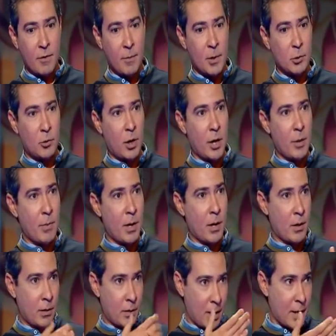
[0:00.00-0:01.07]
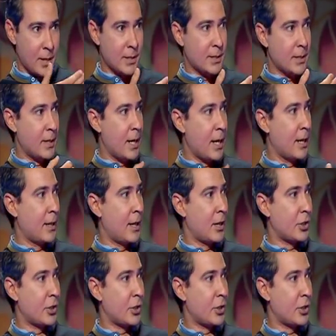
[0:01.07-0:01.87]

فبرضه هيبقى عايز يجاهد